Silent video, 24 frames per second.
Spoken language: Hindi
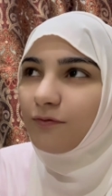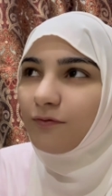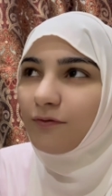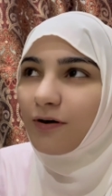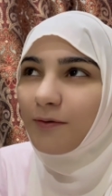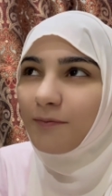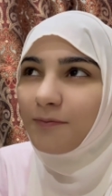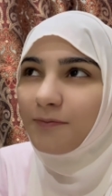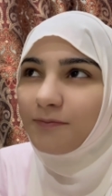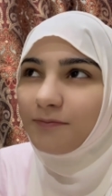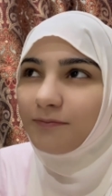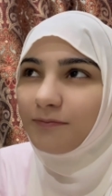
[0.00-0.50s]

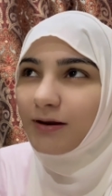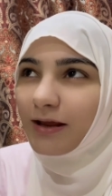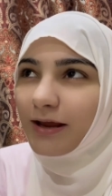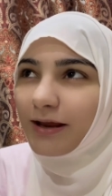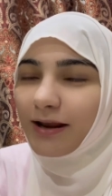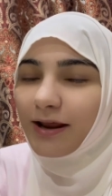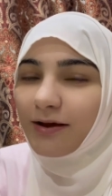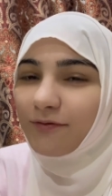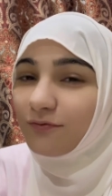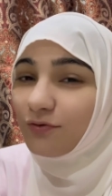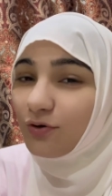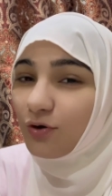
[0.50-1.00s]
अब
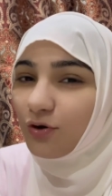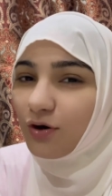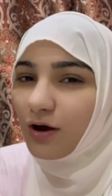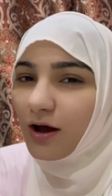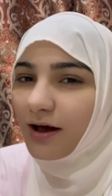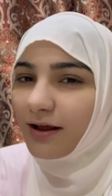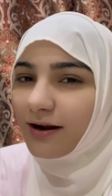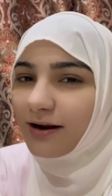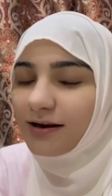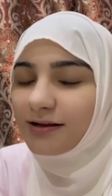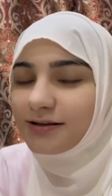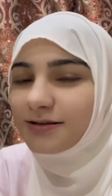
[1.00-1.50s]
नए नए ब्लॉग आ
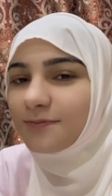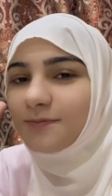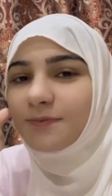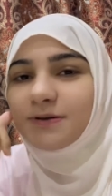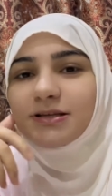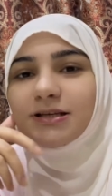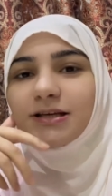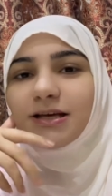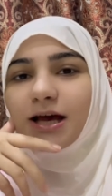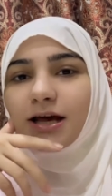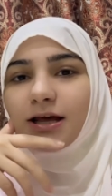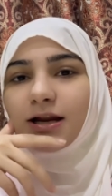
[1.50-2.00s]
रहा है ना समझ
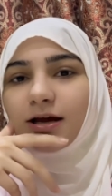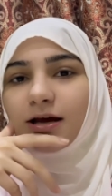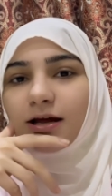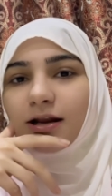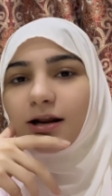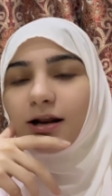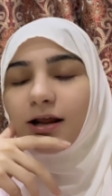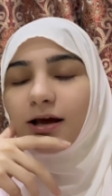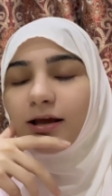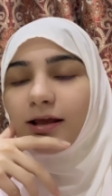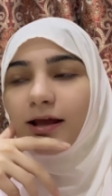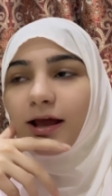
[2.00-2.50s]
नहीं आ रहा
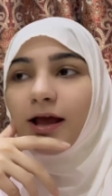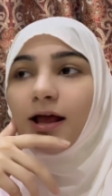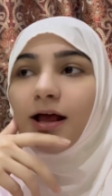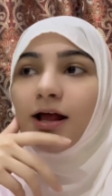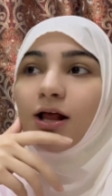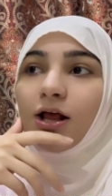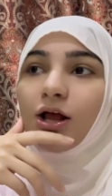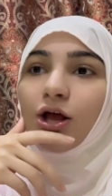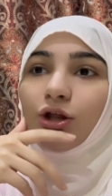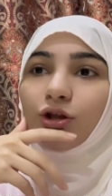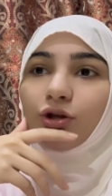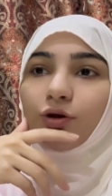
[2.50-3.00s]
करना क्या है
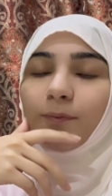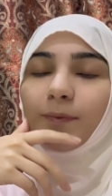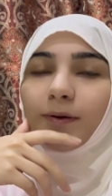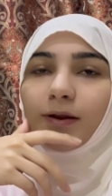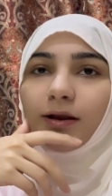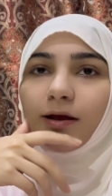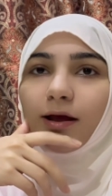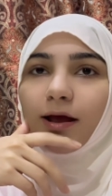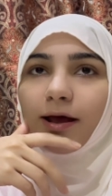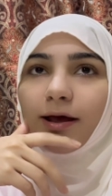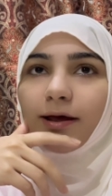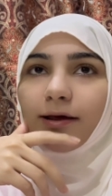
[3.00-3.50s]
तो
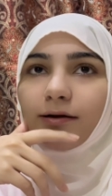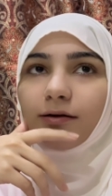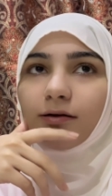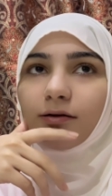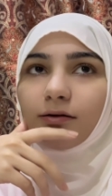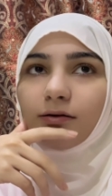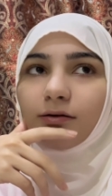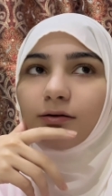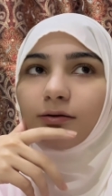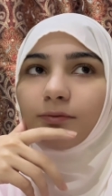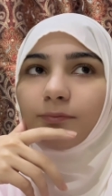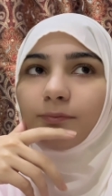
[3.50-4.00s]
फिर खैर
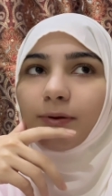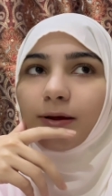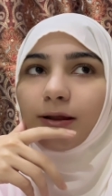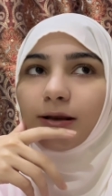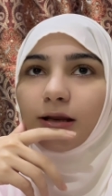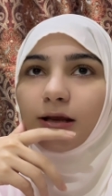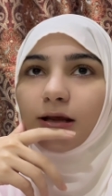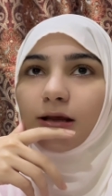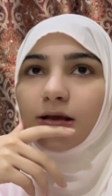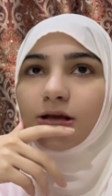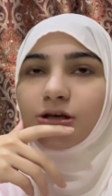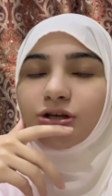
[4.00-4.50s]

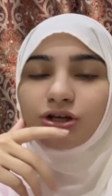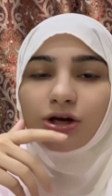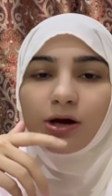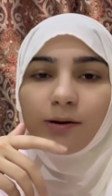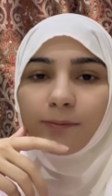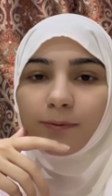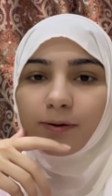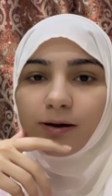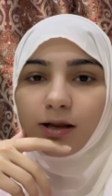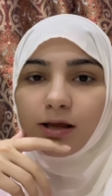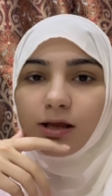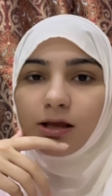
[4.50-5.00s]
मैंने ईशा
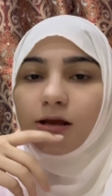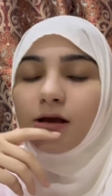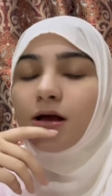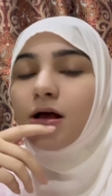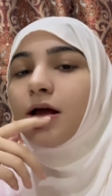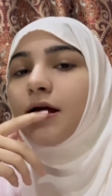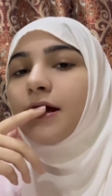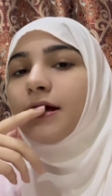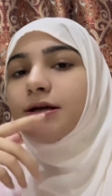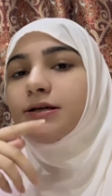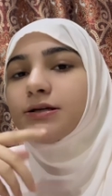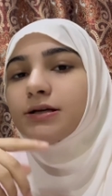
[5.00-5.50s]
पढ़ी
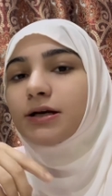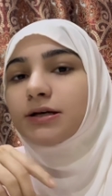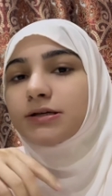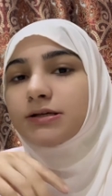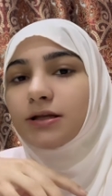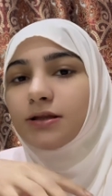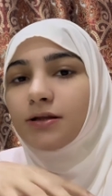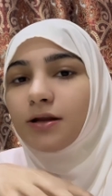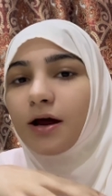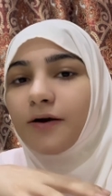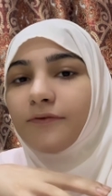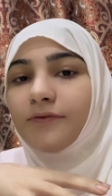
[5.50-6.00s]
ईशा के
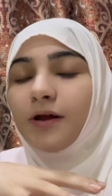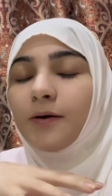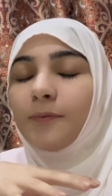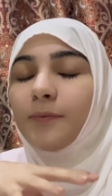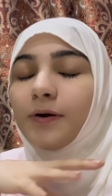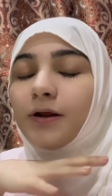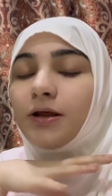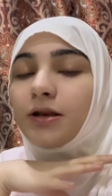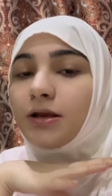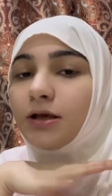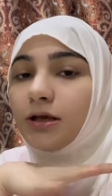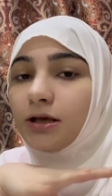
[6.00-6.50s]
साथ रावियाँ
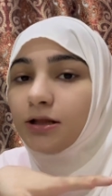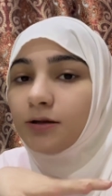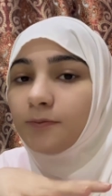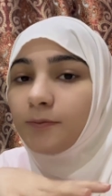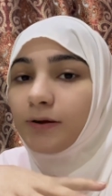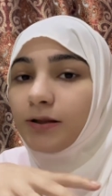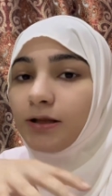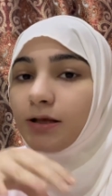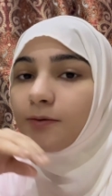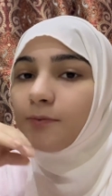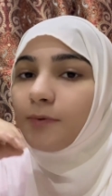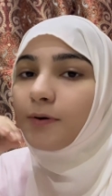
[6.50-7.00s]
पढ़ी नींद
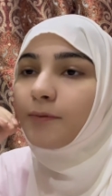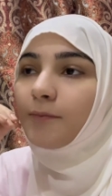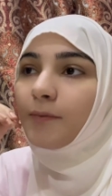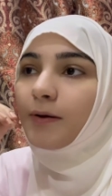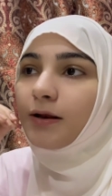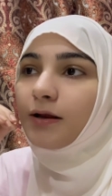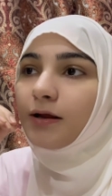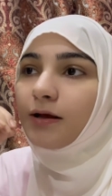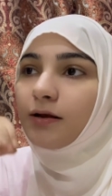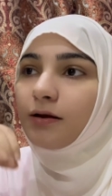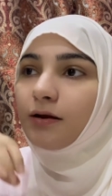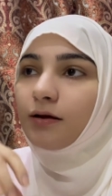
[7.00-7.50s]
में थी पर
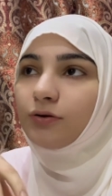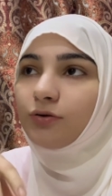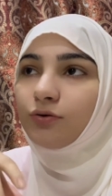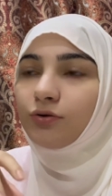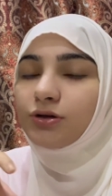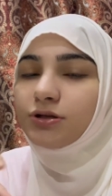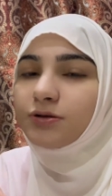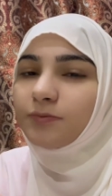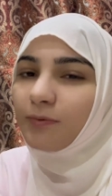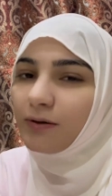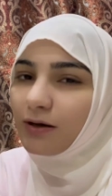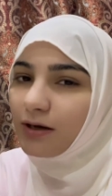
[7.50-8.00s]
मैंने ना
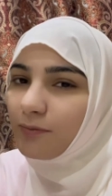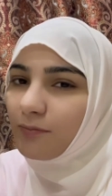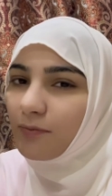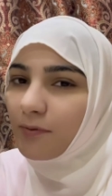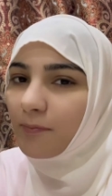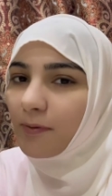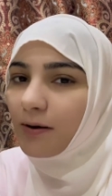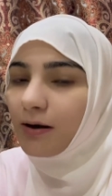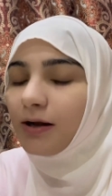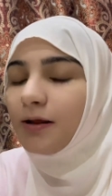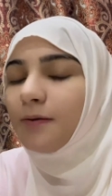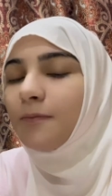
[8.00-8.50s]
थोड़ी स्पीड
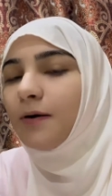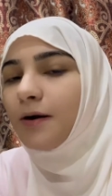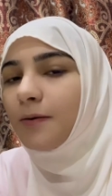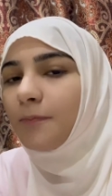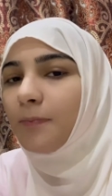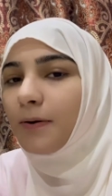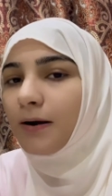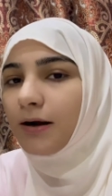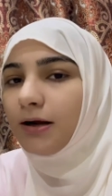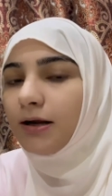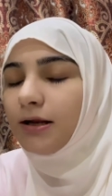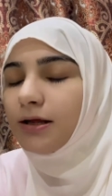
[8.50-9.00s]
में पढ़ ली बट
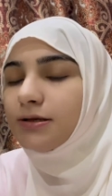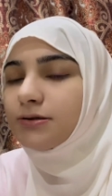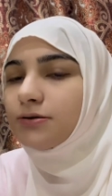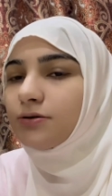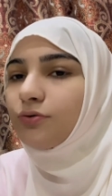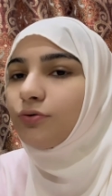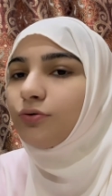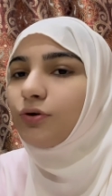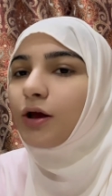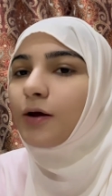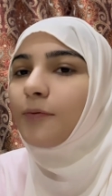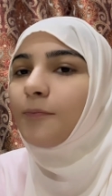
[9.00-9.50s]
पढ़ ली
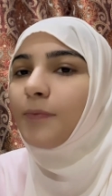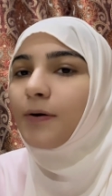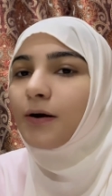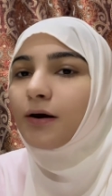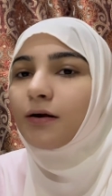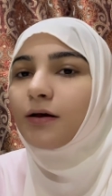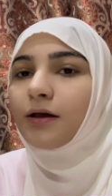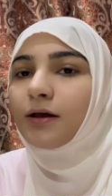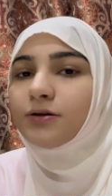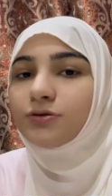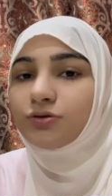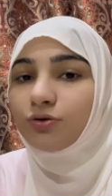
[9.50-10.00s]
ज़रूर के
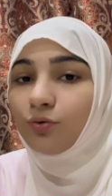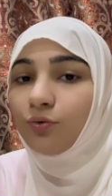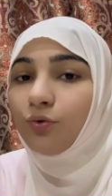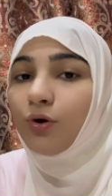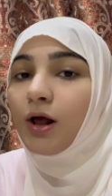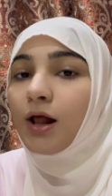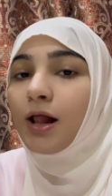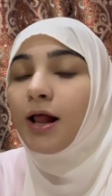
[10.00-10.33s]
पढ़ के सूँ